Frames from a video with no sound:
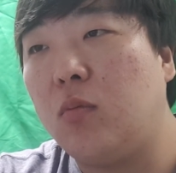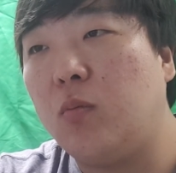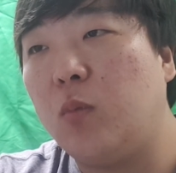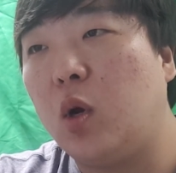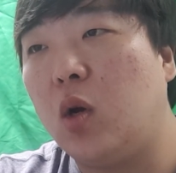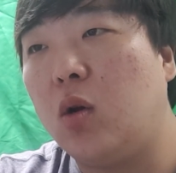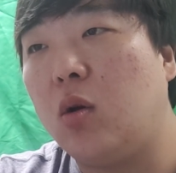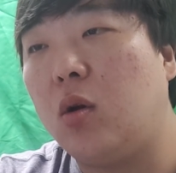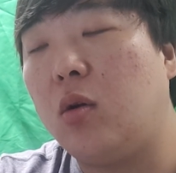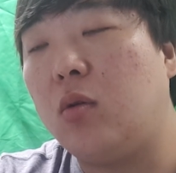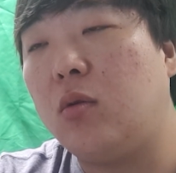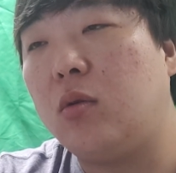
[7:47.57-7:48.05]

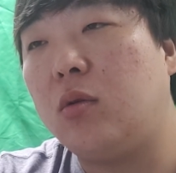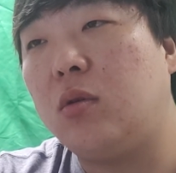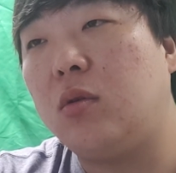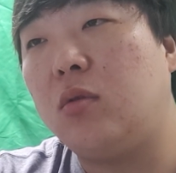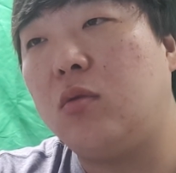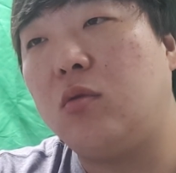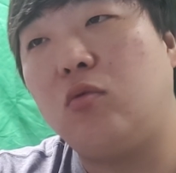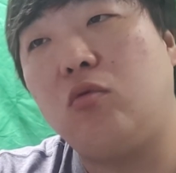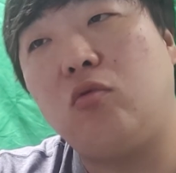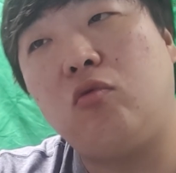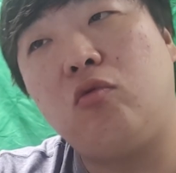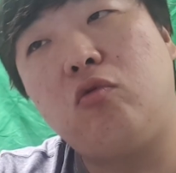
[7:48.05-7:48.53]
뭐
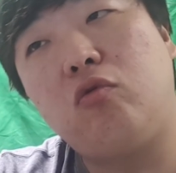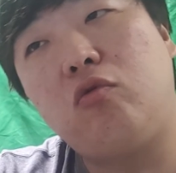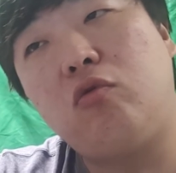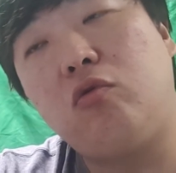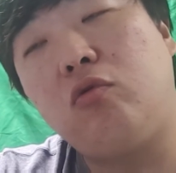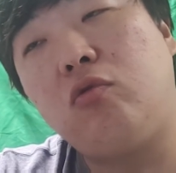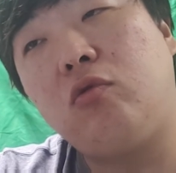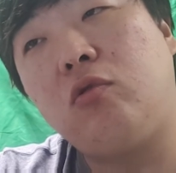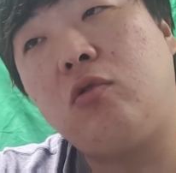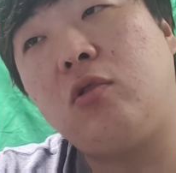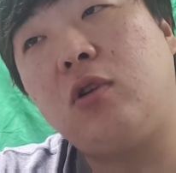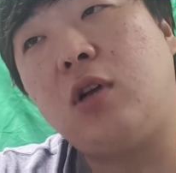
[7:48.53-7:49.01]

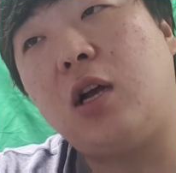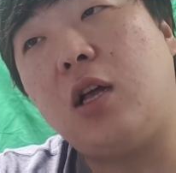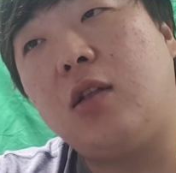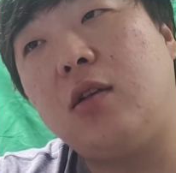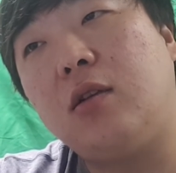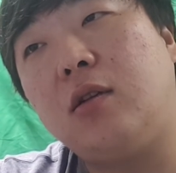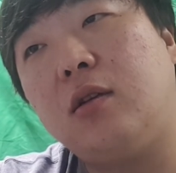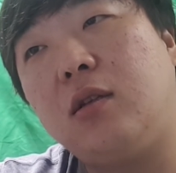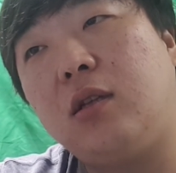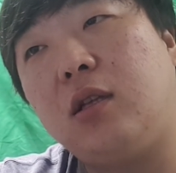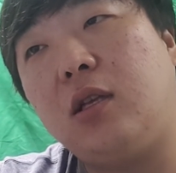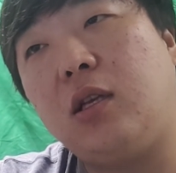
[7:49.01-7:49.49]

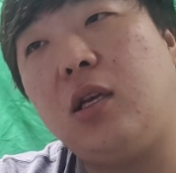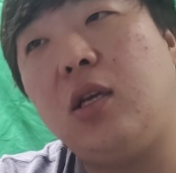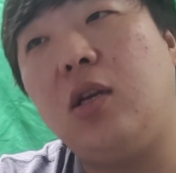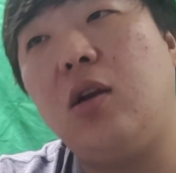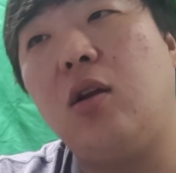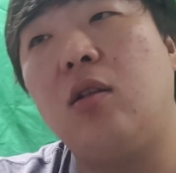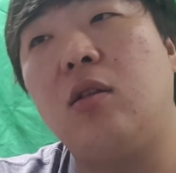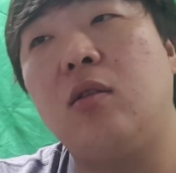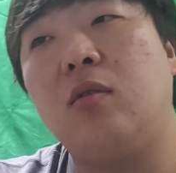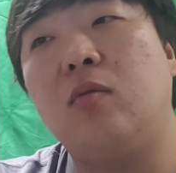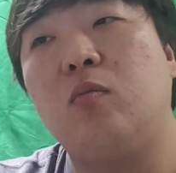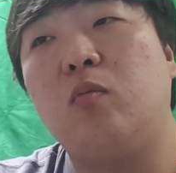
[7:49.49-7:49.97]
누군가는
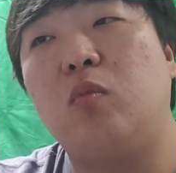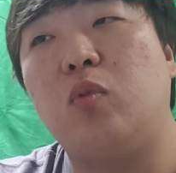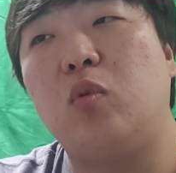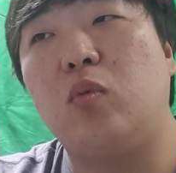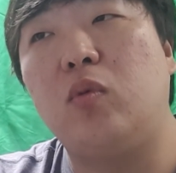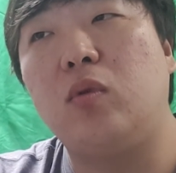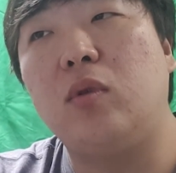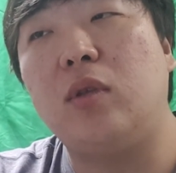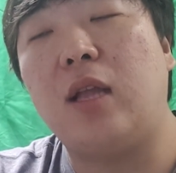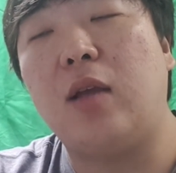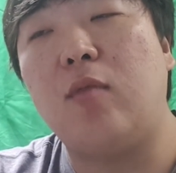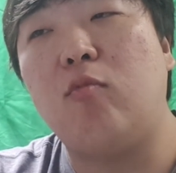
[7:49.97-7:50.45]
이런
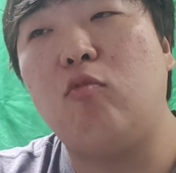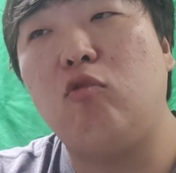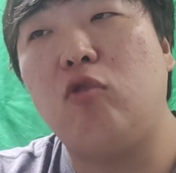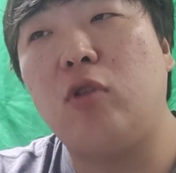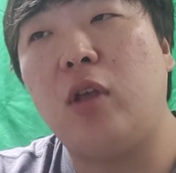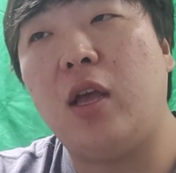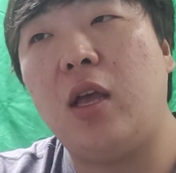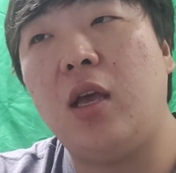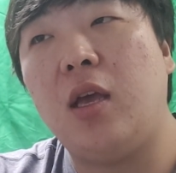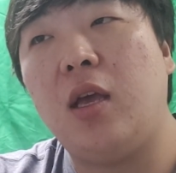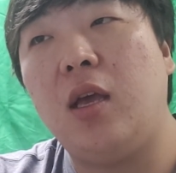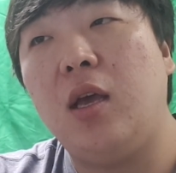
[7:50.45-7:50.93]
부분
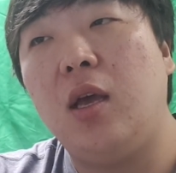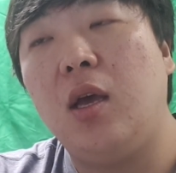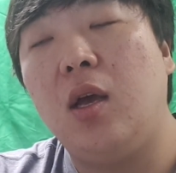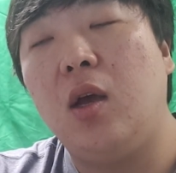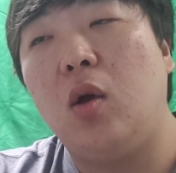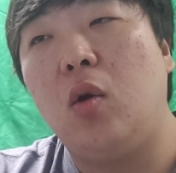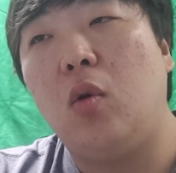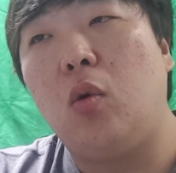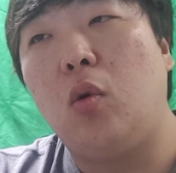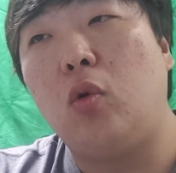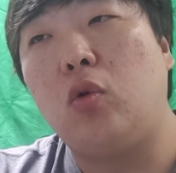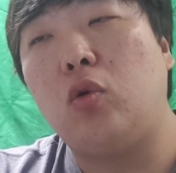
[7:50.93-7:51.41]
때문에
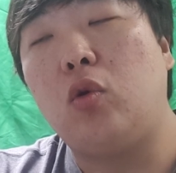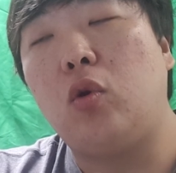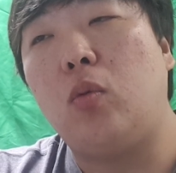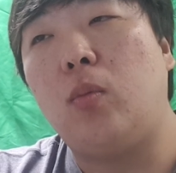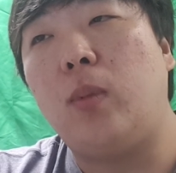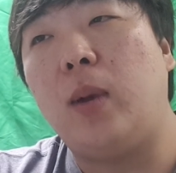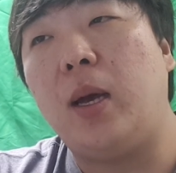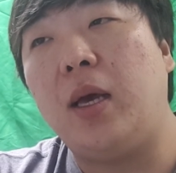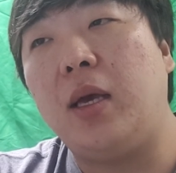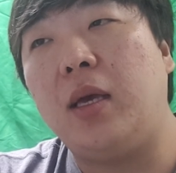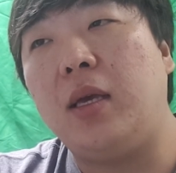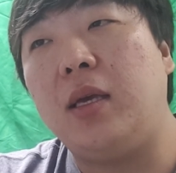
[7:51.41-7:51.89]

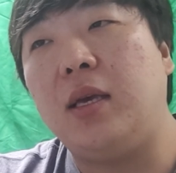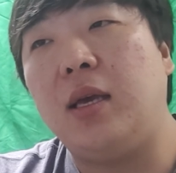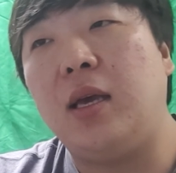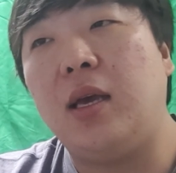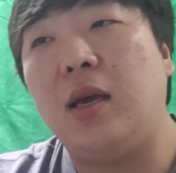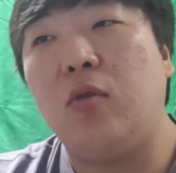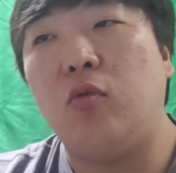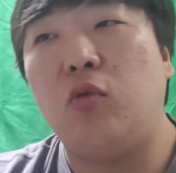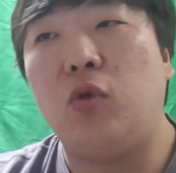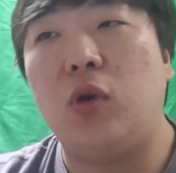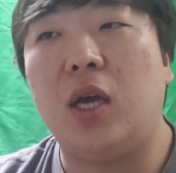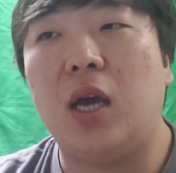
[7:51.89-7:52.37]

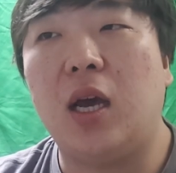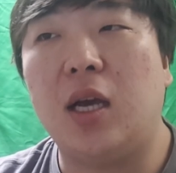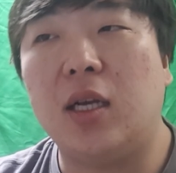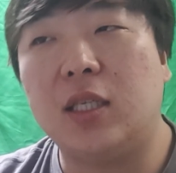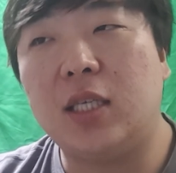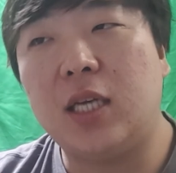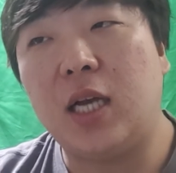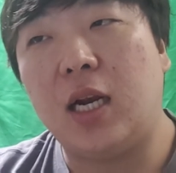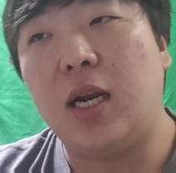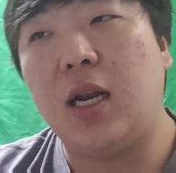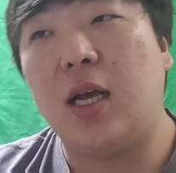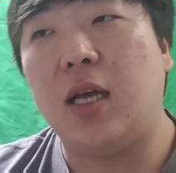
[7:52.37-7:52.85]
오토바이에
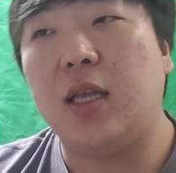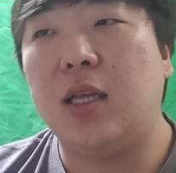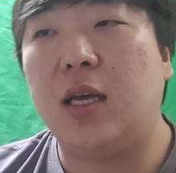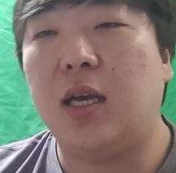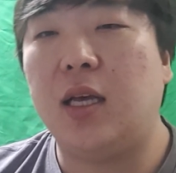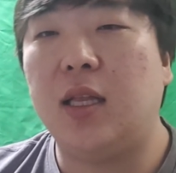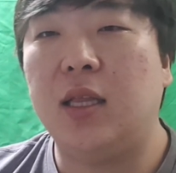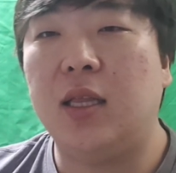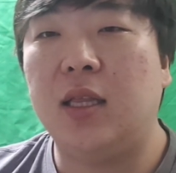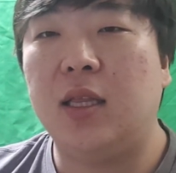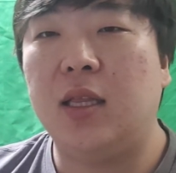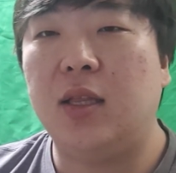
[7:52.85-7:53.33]

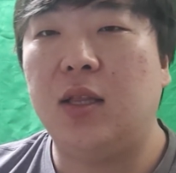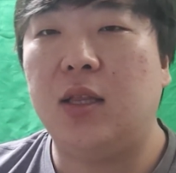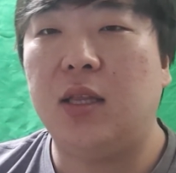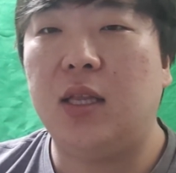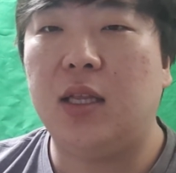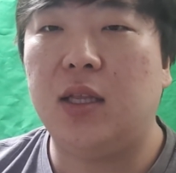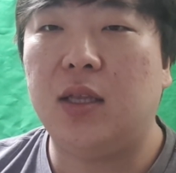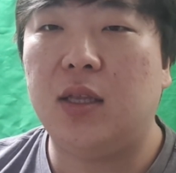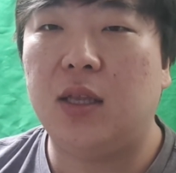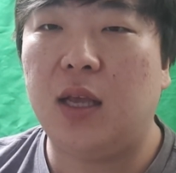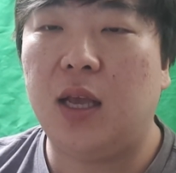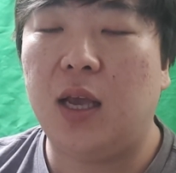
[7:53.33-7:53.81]
휘황찬란한
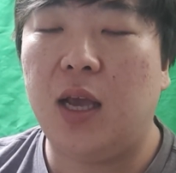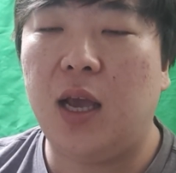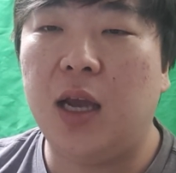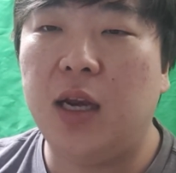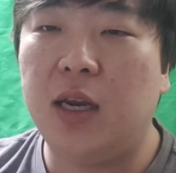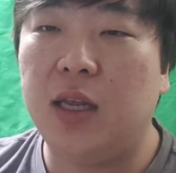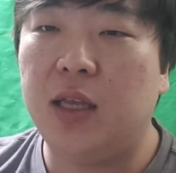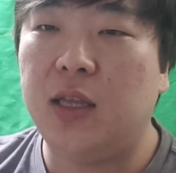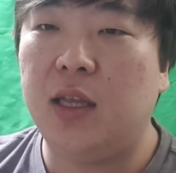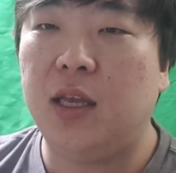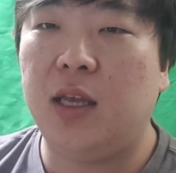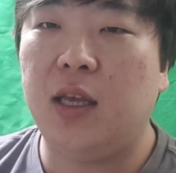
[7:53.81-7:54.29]

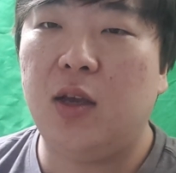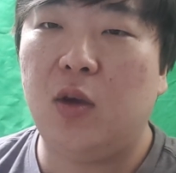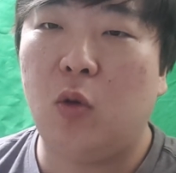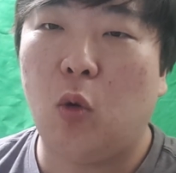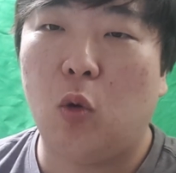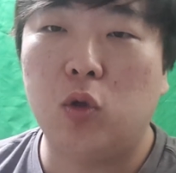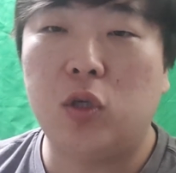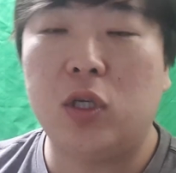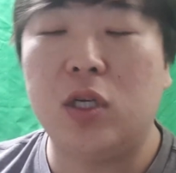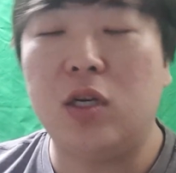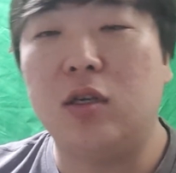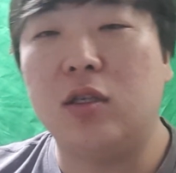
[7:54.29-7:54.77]
LED
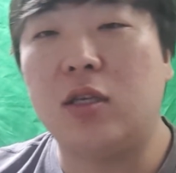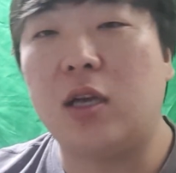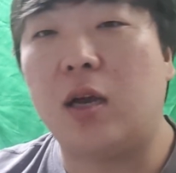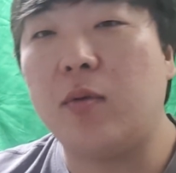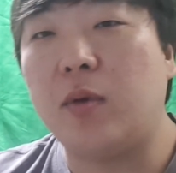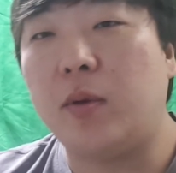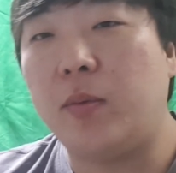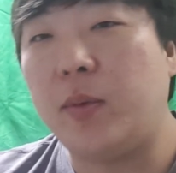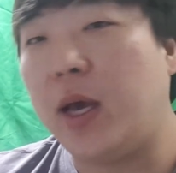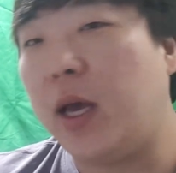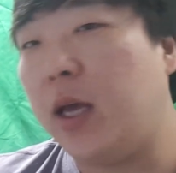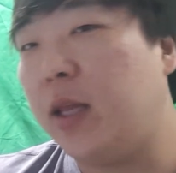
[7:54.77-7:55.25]
오징어
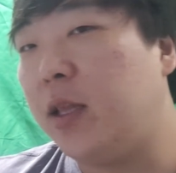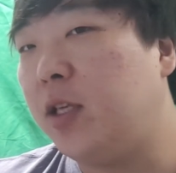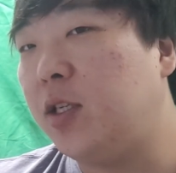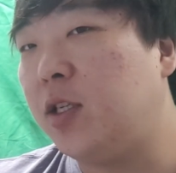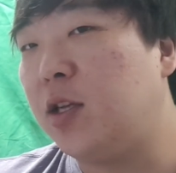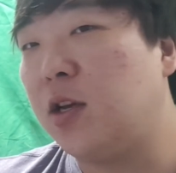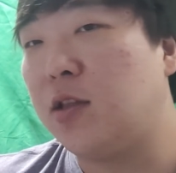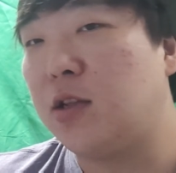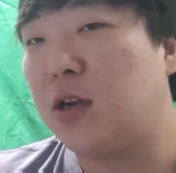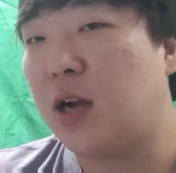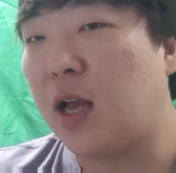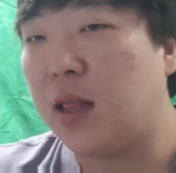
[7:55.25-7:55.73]
삽입에
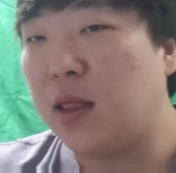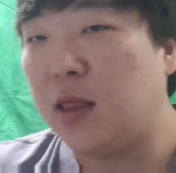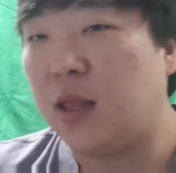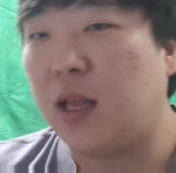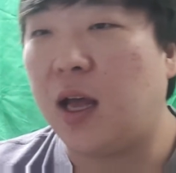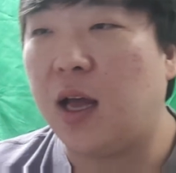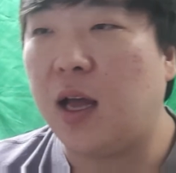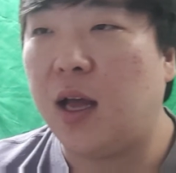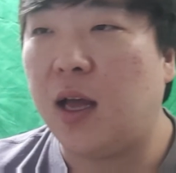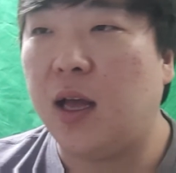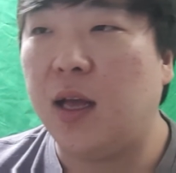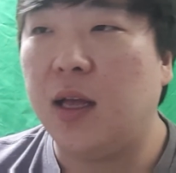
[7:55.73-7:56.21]
에디션을
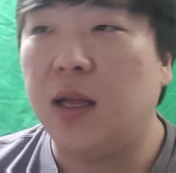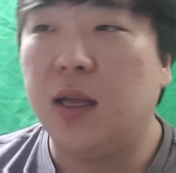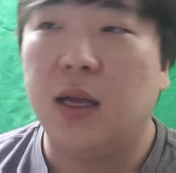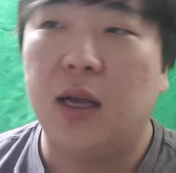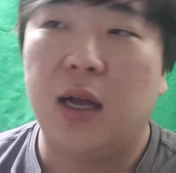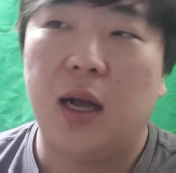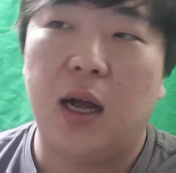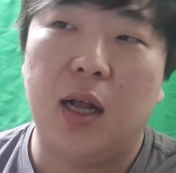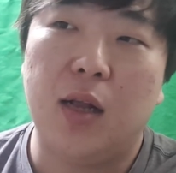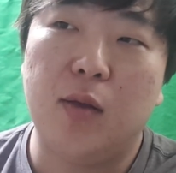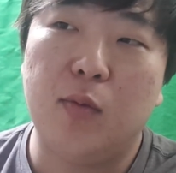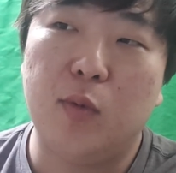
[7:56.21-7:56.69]
한다.
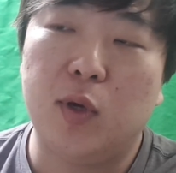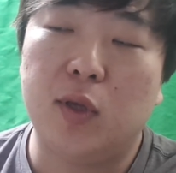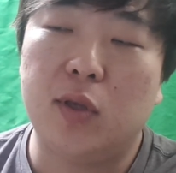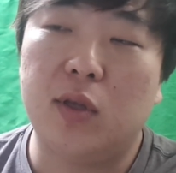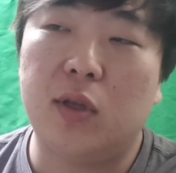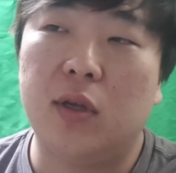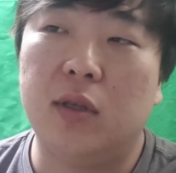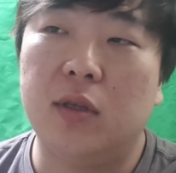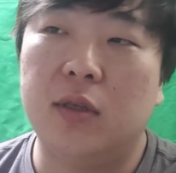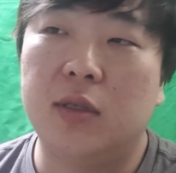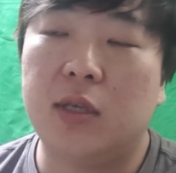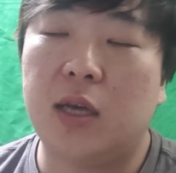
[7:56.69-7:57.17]
아니면
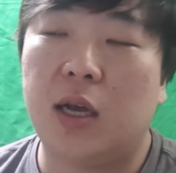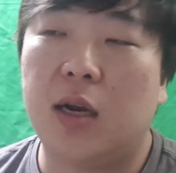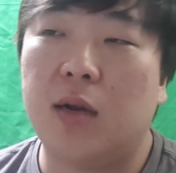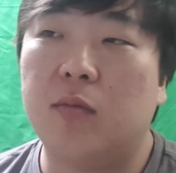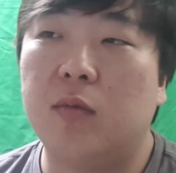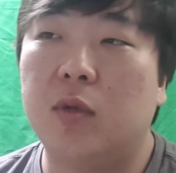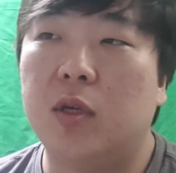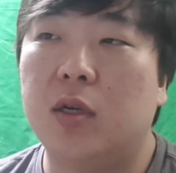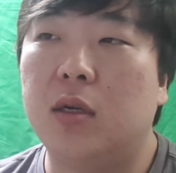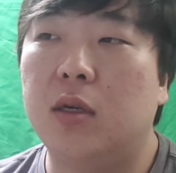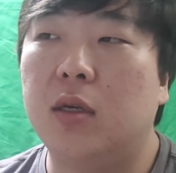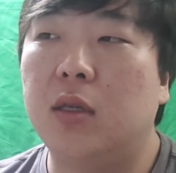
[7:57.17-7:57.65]
어떤
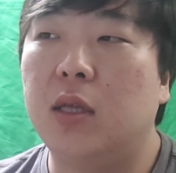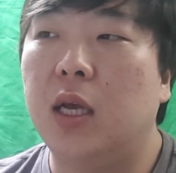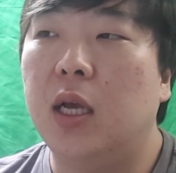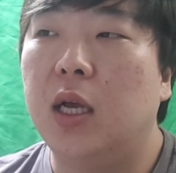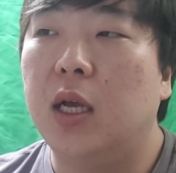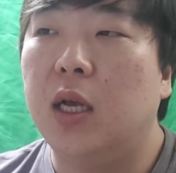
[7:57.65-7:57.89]
사람들은